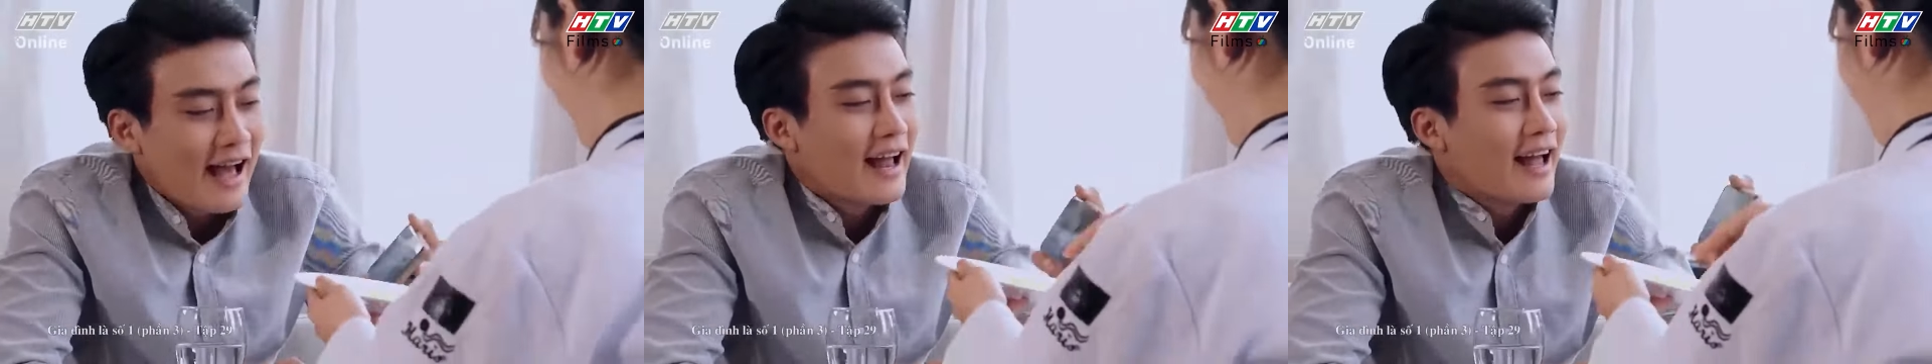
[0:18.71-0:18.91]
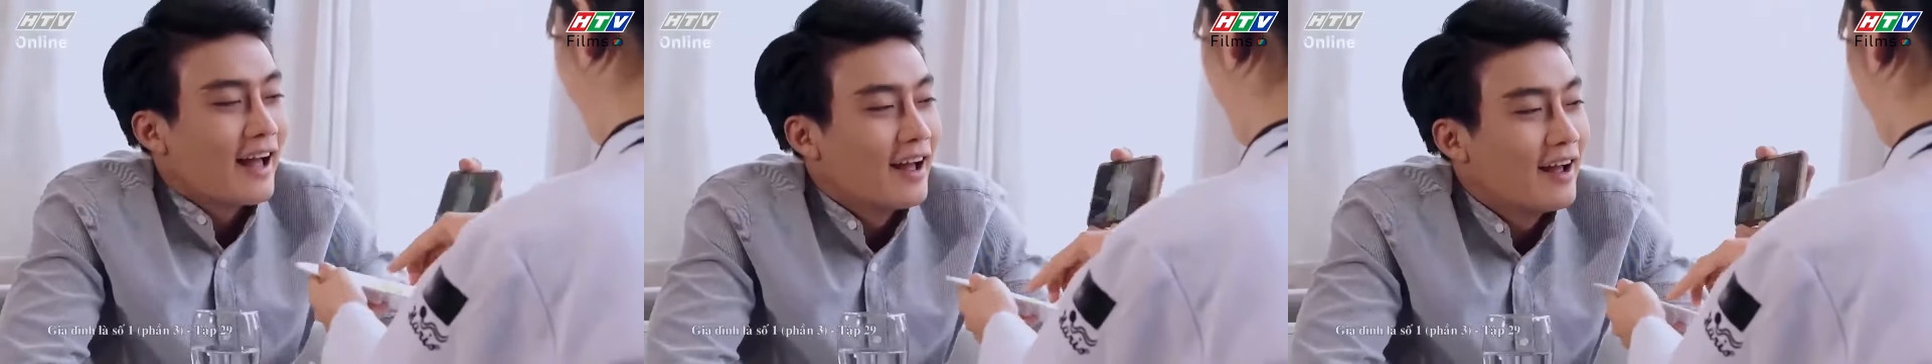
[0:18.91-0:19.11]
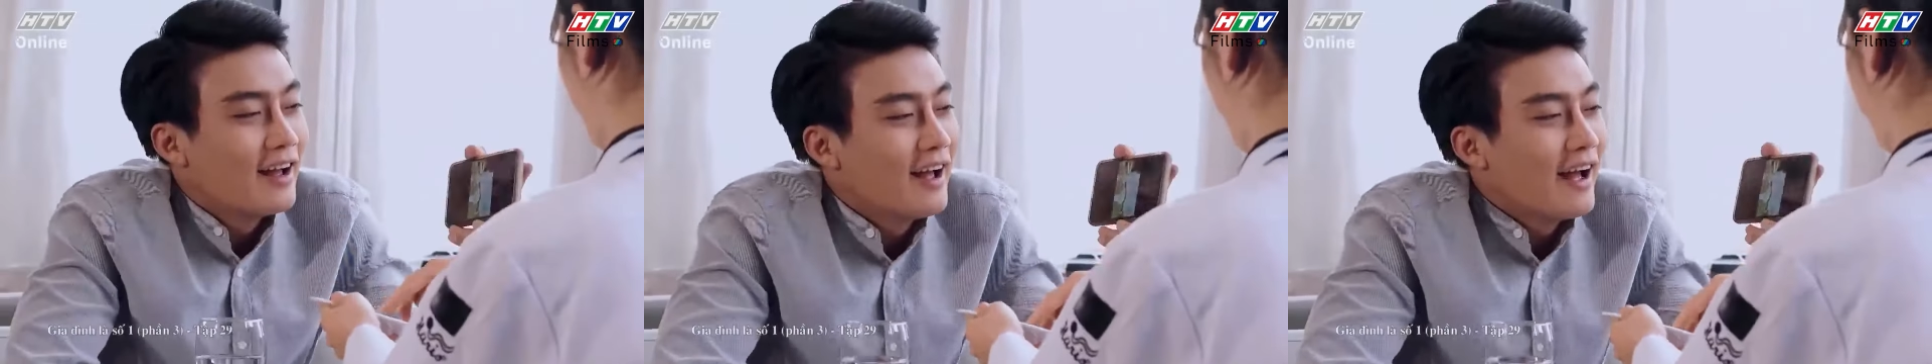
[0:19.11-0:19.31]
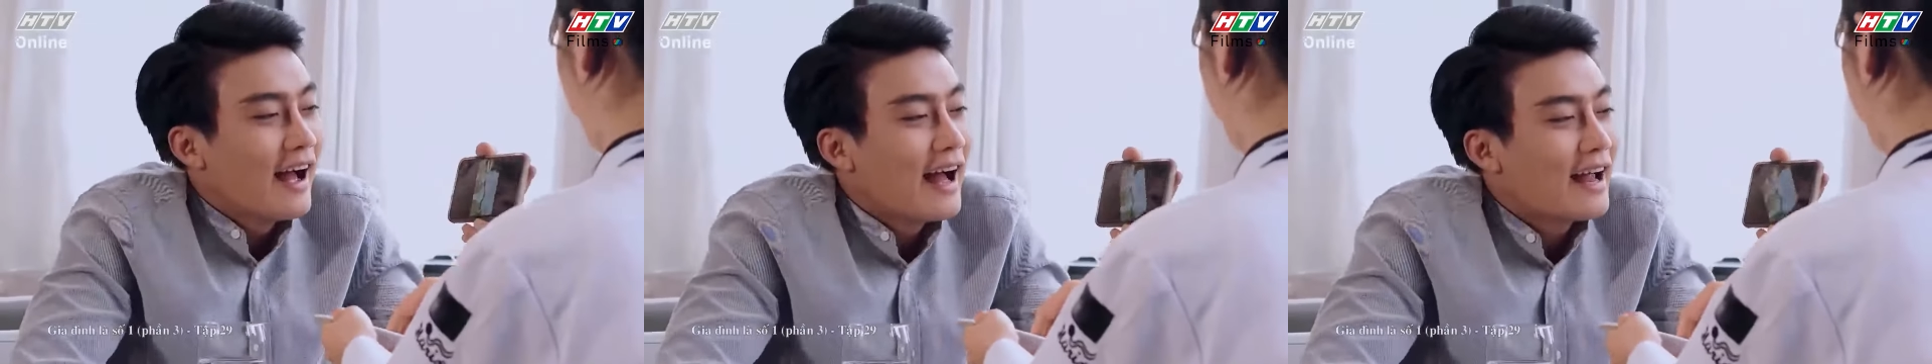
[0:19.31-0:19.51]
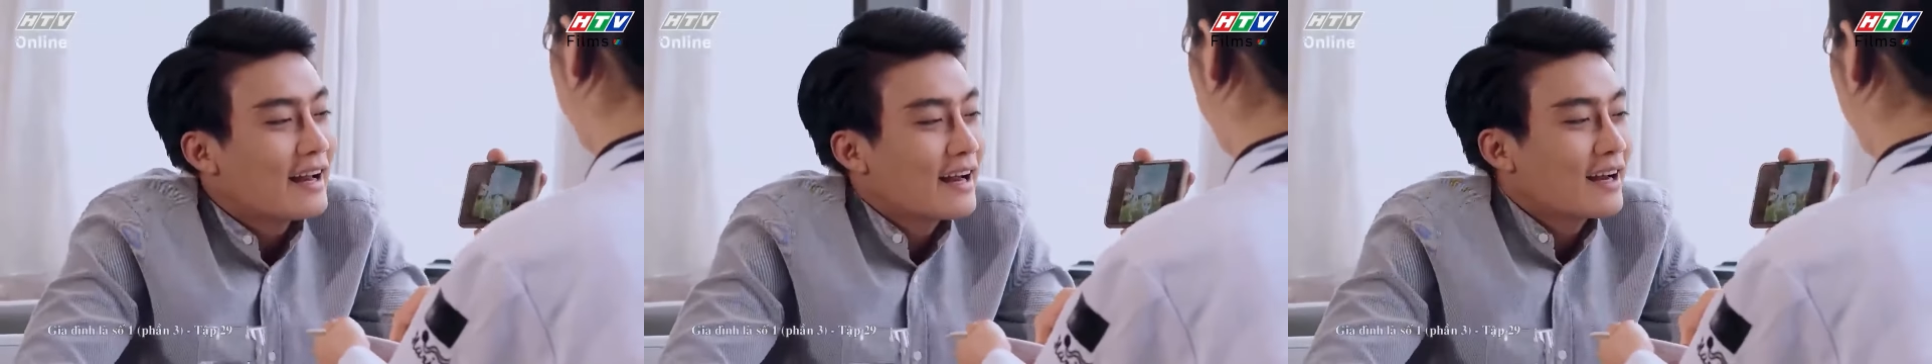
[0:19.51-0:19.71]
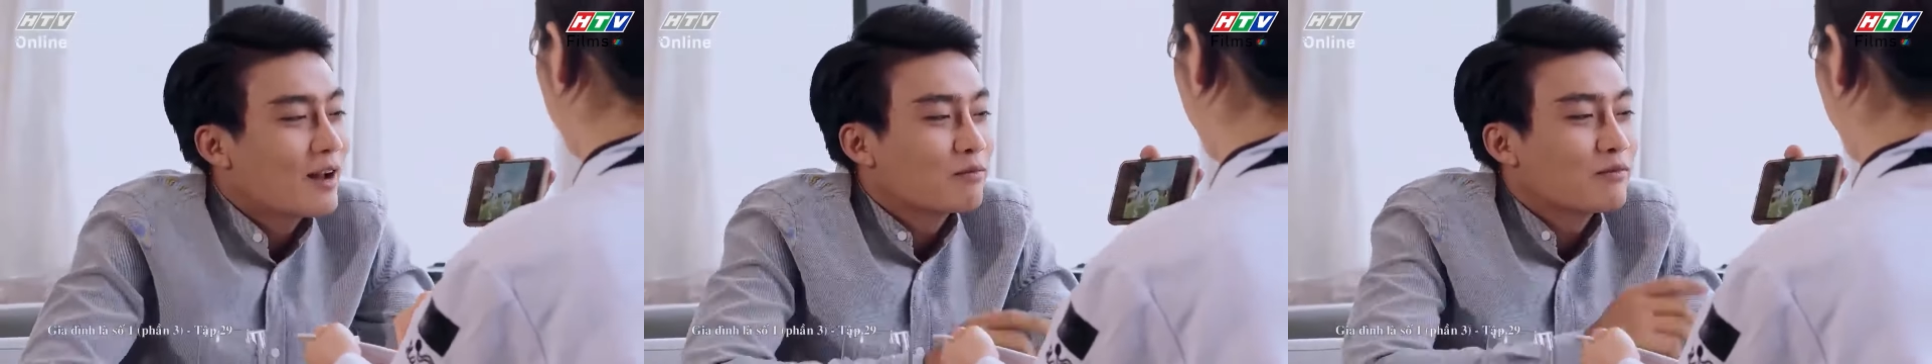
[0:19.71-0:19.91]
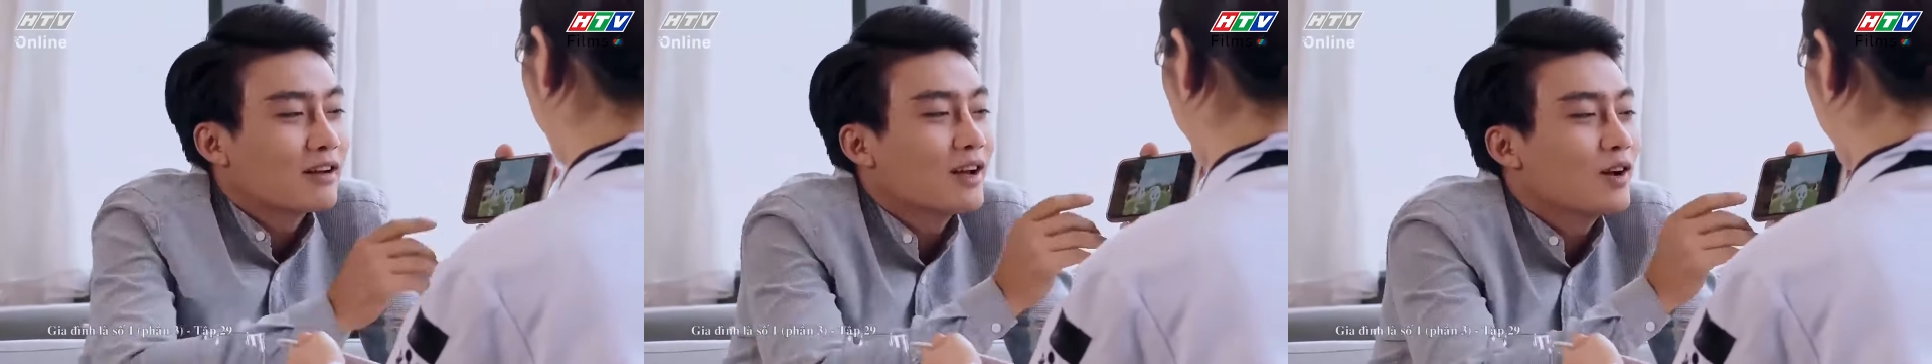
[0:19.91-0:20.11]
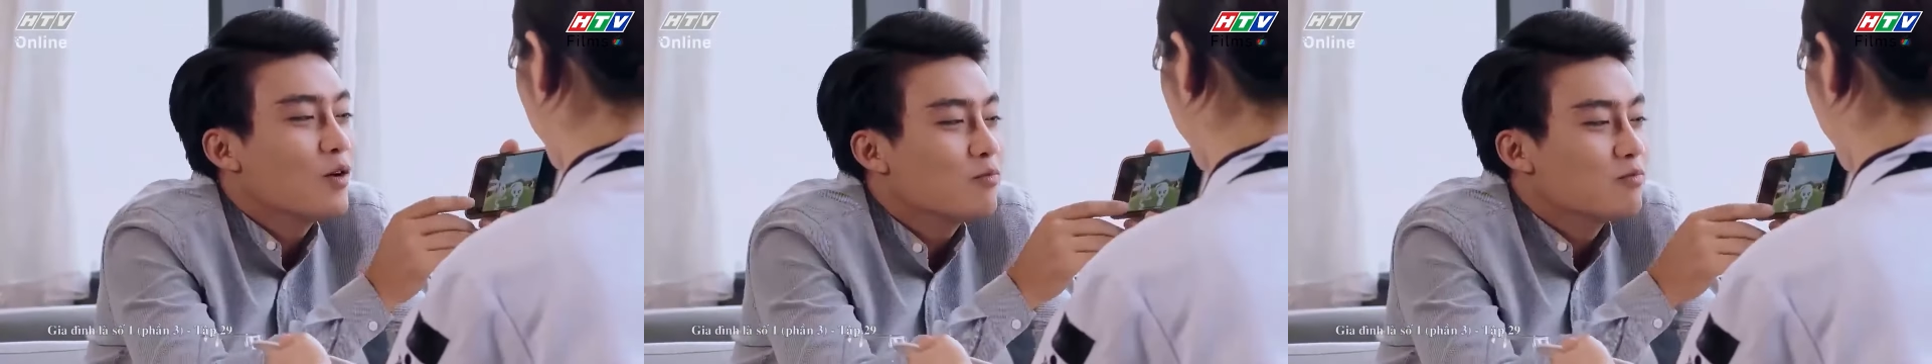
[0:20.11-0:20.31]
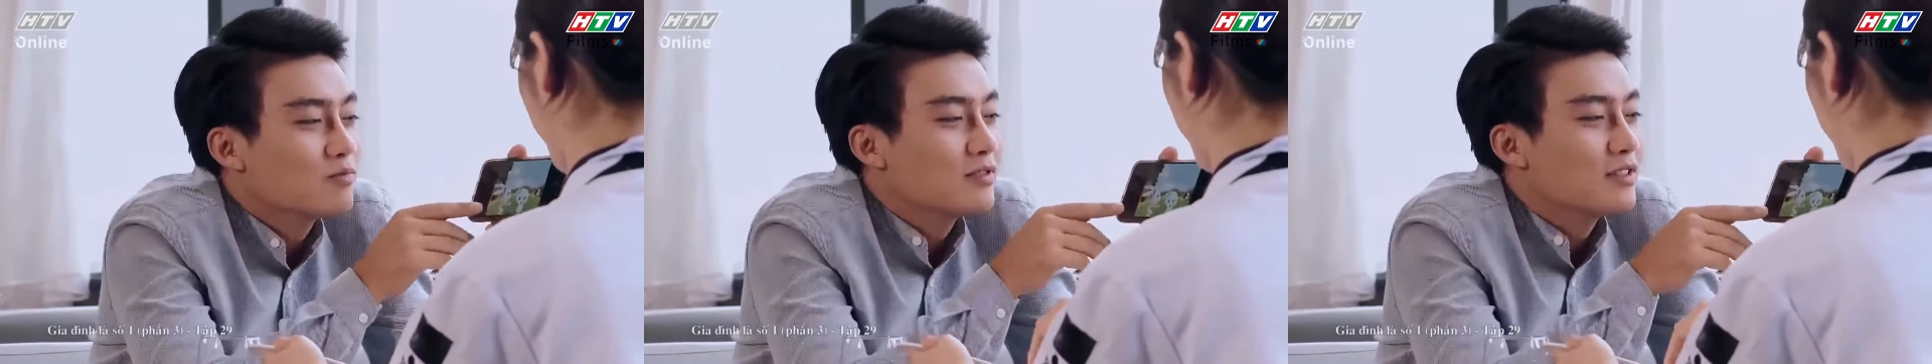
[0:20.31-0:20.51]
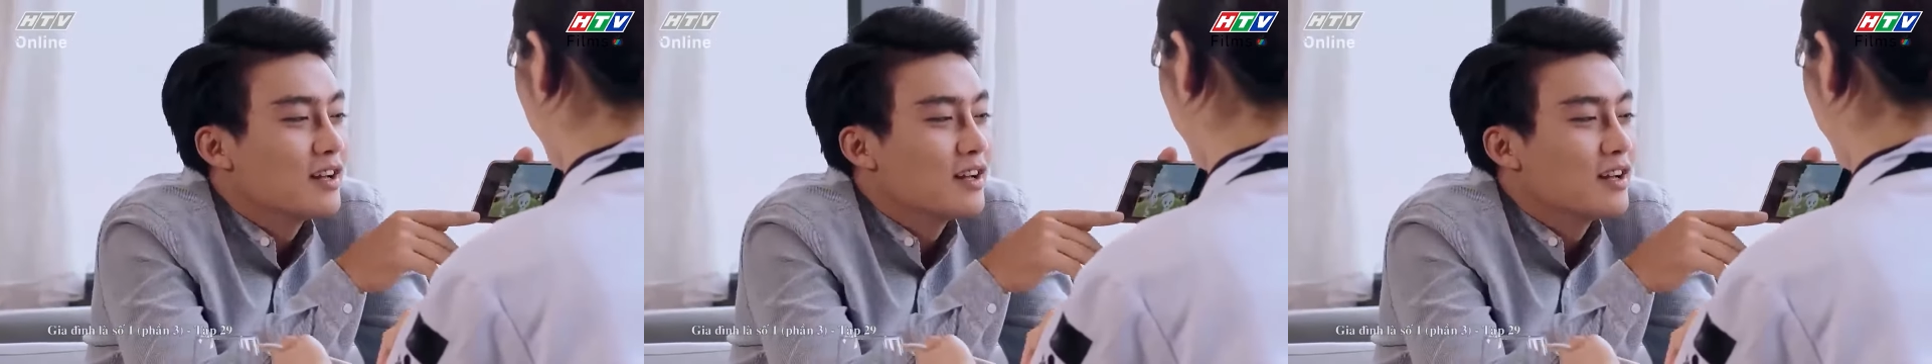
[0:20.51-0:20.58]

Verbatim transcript: à anh đang đọc tới cái khúc